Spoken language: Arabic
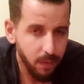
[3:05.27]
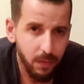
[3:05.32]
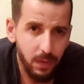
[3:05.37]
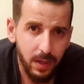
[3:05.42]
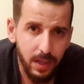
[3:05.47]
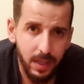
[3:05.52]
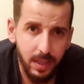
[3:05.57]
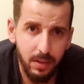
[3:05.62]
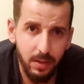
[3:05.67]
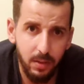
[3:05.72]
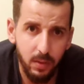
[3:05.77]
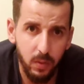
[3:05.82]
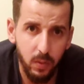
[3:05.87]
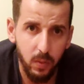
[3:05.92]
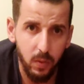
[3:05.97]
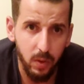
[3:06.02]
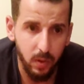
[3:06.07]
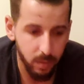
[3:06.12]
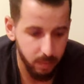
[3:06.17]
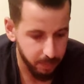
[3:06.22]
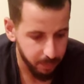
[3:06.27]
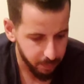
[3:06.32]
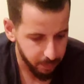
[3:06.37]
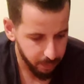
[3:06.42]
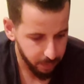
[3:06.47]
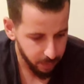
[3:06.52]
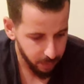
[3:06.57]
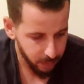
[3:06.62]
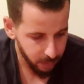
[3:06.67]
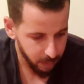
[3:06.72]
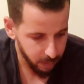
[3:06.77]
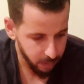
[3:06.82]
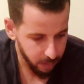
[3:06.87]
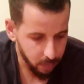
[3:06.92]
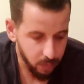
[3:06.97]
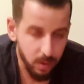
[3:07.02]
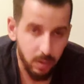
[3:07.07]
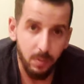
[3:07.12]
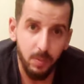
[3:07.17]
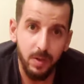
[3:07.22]
فكنسولهم
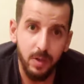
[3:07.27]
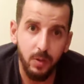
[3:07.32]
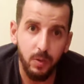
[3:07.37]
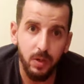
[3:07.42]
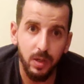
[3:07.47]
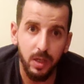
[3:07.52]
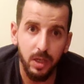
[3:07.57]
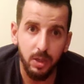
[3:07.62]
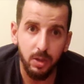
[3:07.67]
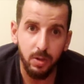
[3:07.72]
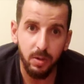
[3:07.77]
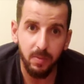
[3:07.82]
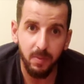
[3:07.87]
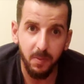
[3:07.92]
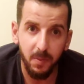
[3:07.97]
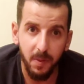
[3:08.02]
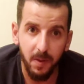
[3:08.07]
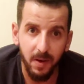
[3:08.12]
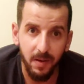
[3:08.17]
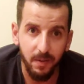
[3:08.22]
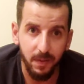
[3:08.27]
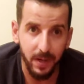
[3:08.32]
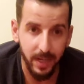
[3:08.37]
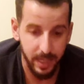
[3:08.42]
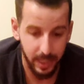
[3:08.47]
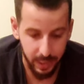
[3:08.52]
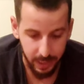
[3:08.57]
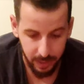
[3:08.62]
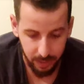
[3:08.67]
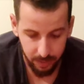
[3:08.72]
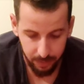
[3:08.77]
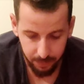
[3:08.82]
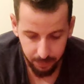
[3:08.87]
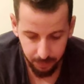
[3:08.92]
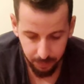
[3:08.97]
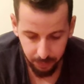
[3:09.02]
كنقول لهم واش وكلتوا الفريخ